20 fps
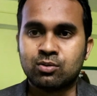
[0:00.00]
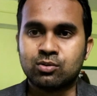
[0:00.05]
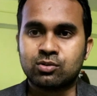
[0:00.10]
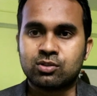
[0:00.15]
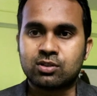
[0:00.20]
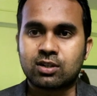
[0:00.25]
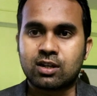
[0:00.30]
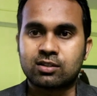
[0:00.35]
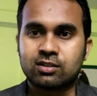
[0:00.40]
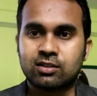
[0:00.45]

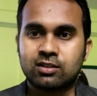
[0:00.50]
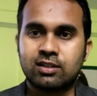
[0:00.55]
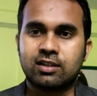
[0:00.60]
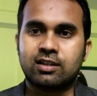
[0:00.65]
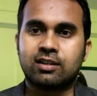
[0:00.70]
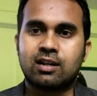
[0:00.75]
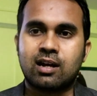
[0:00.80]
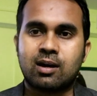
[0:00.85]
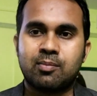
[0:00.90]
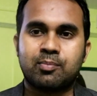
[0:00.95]
उस त्रासदी
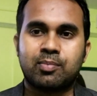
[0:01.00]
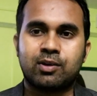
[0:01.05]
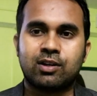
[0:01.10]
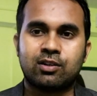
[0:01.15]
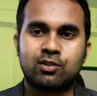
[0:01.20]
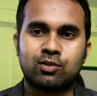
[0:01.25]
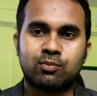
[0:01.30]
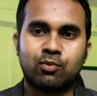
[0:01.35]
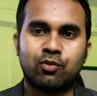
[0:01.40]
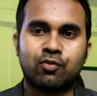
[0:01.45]
के नाम पे
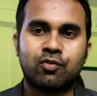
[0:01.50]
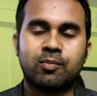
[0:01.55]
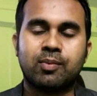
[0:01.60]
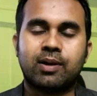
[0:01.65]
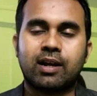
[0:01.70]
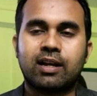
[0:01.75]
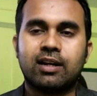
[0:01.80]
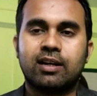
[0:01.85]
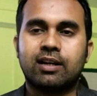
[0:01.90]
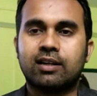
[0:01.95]
ये जो मूवी
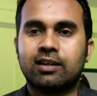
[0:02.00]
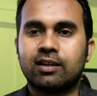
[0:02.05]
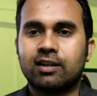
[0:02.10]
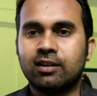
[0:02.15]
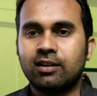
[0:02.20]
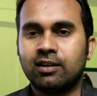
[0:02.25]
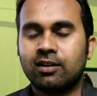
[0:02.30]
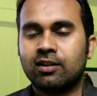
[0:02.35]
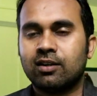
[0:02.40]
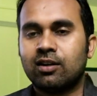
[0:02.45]
बनाई गई है